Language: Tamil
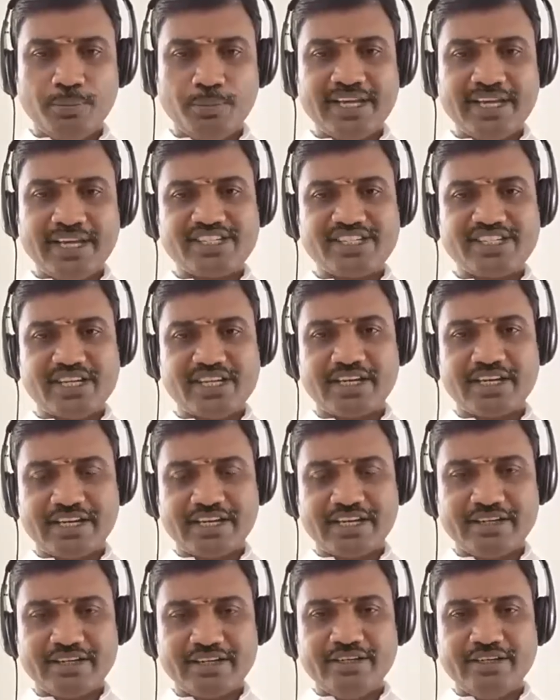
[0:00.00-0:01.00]
குரு பயிற்சி
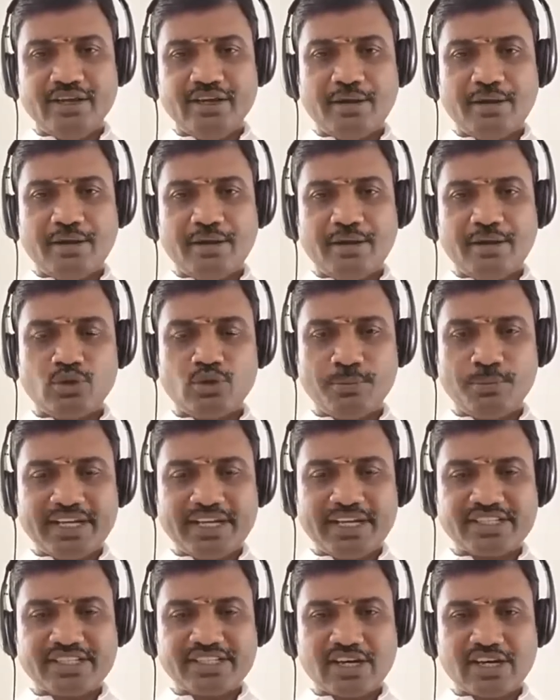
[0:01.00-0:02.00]
ஆகிறார் அப்படி குரு
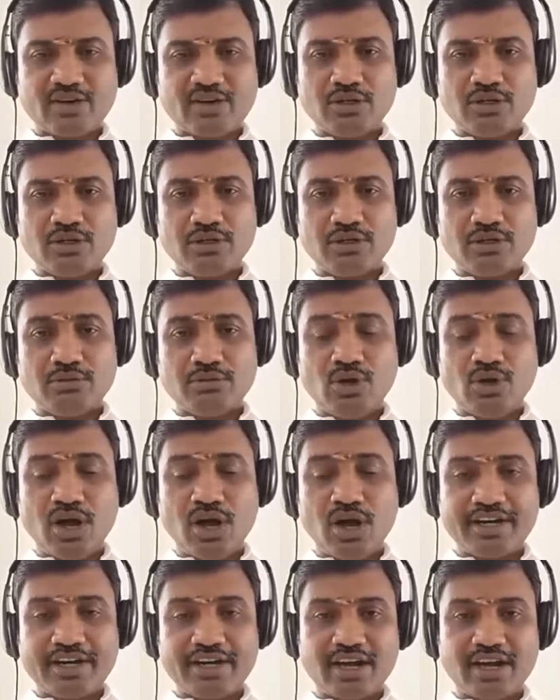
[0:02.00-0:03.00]
பயிற்சி ஆகுறது ஒரு
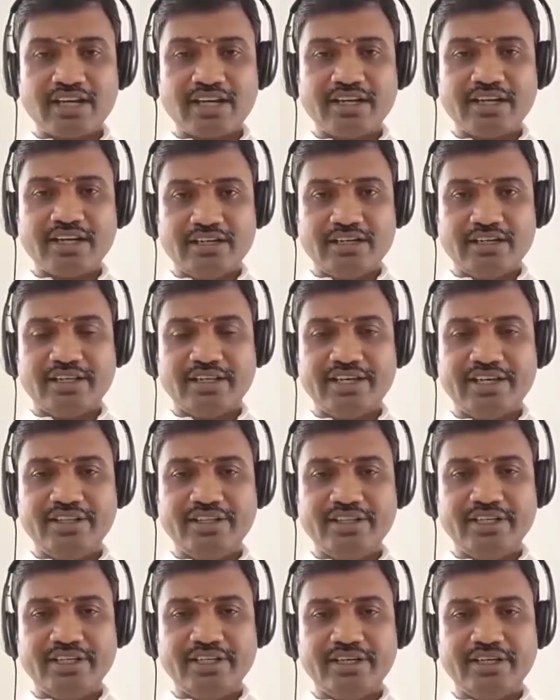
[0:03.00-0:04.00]
ஆண்டு காலங்கள்
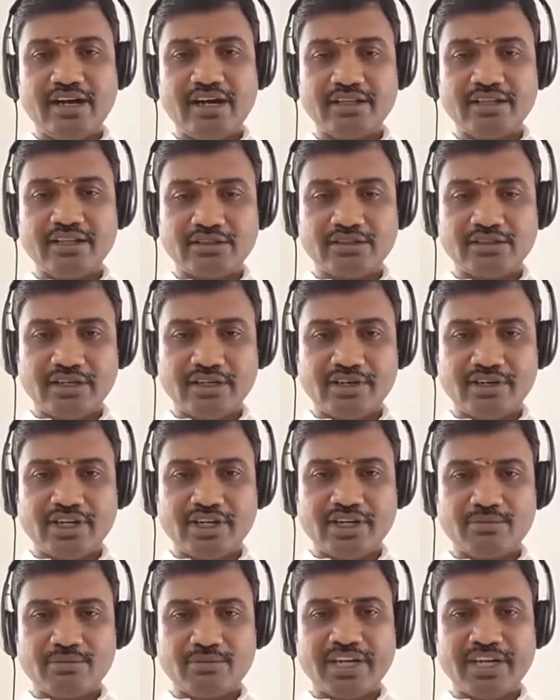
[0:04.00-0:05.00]
அதாவது அடுத்த
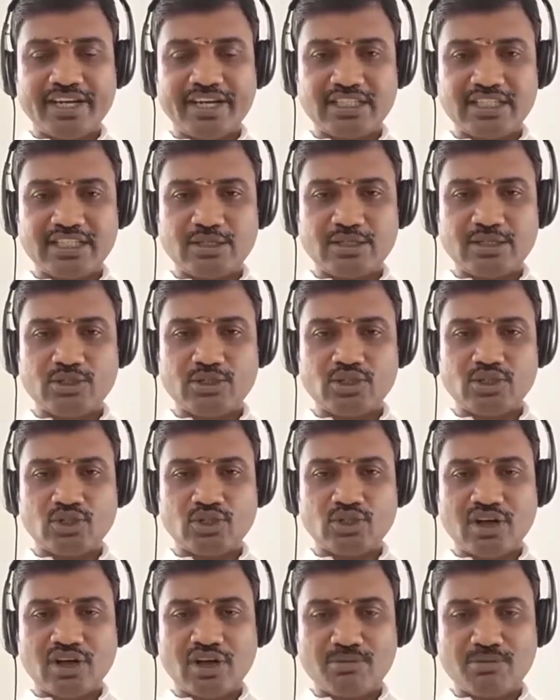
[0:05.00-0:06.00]
வருடம் ரெண்டாயிரத்தி இருபத்தி
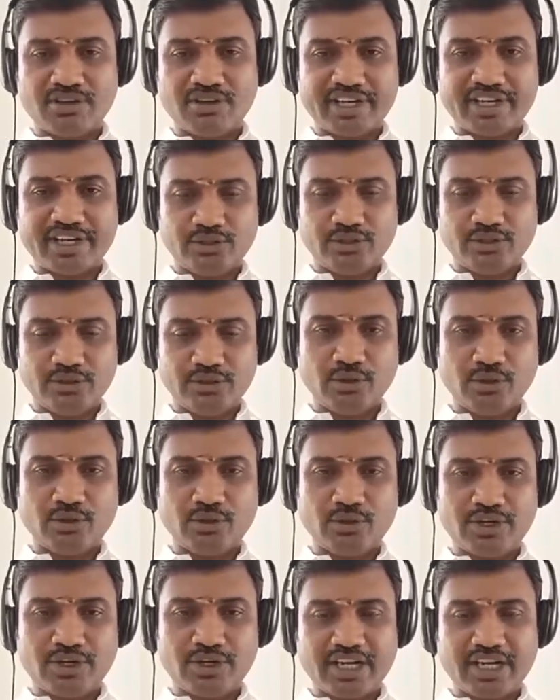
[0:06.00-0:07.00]
ஒண்ணு நவம்பர் வரைக்கும்
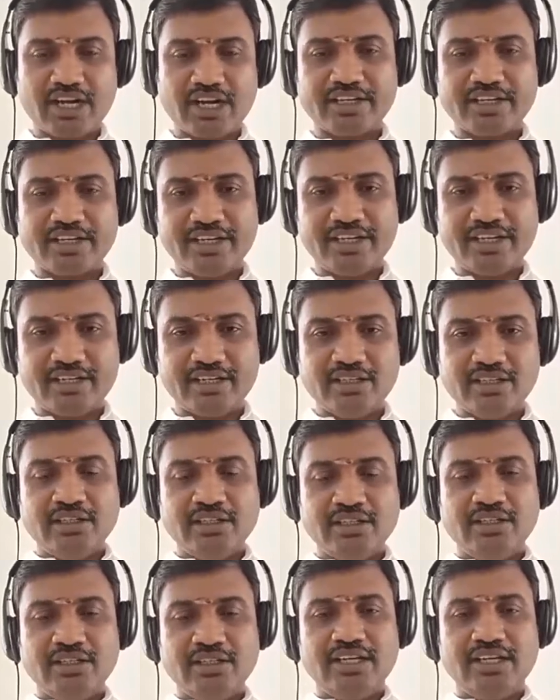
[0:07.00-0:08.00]
ஒரு வருட காலங்கள்
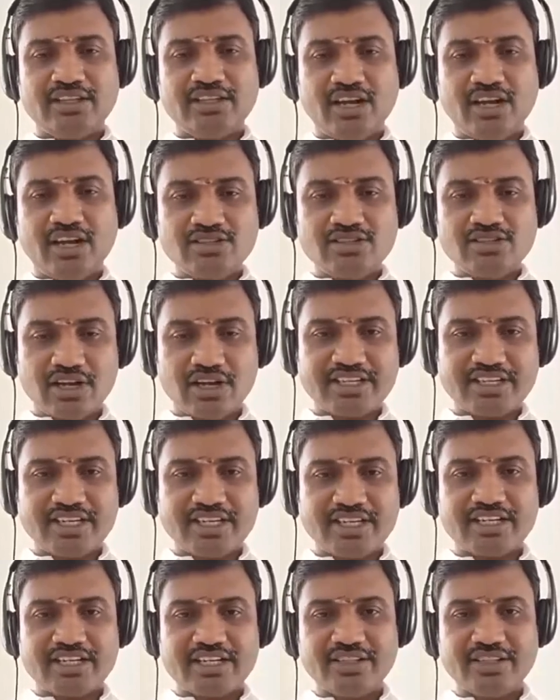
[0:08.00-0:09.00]
தனுசு
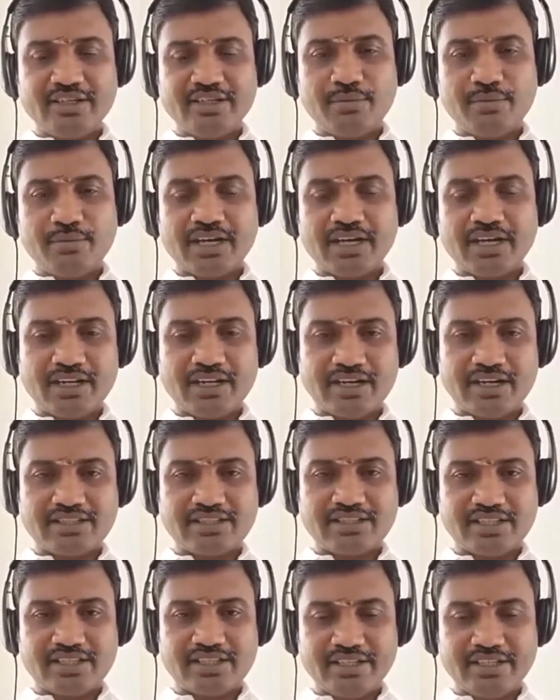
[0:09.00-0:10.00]
ராசியிலிருந்து மகர
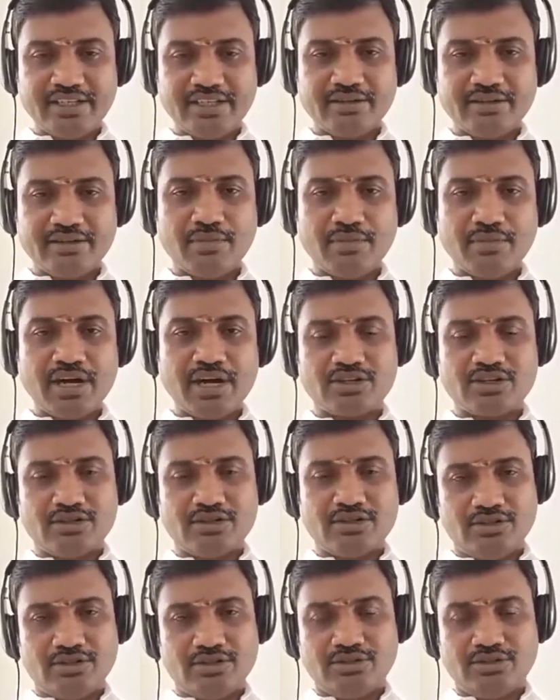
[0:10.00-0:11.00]
ராசிக்கு
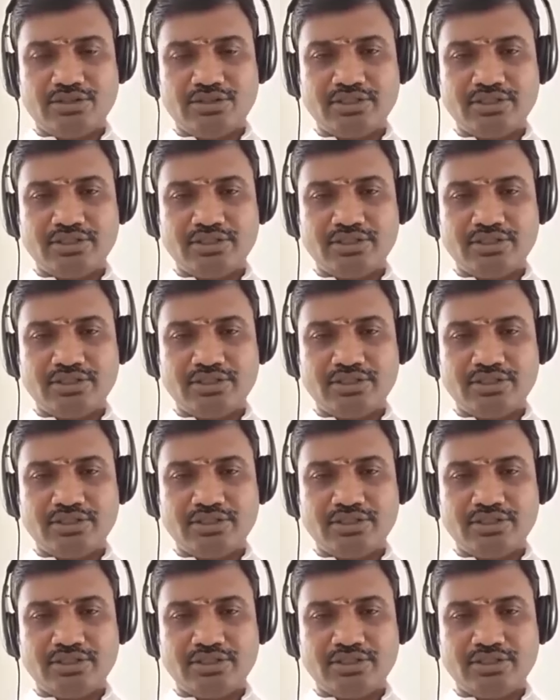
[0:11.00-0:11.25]
மாற்றம்